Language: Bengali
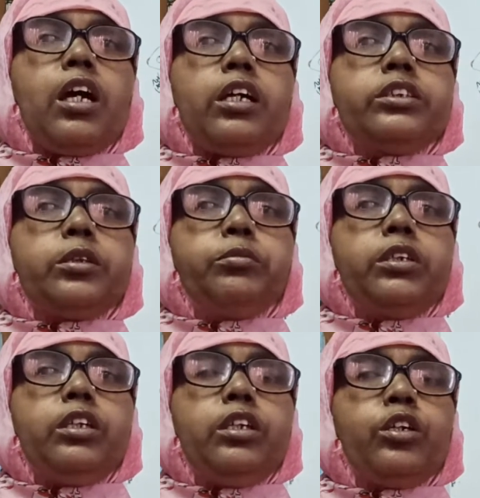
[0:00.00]
আজ
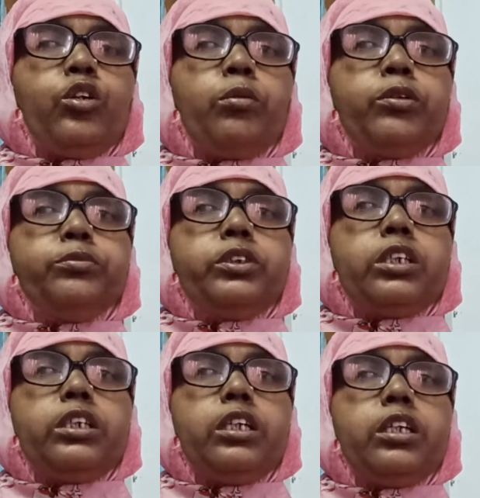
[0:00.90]
আমি নবম
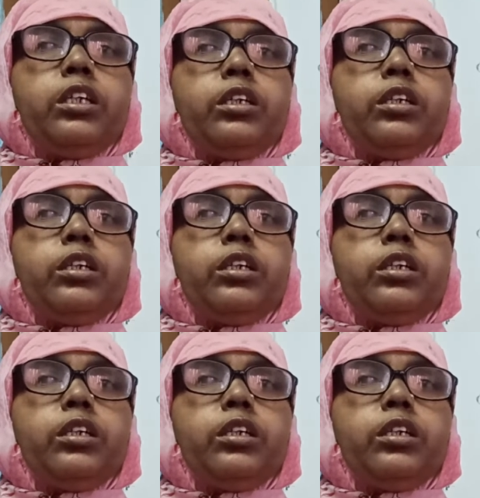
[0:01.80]
শ্রেণীর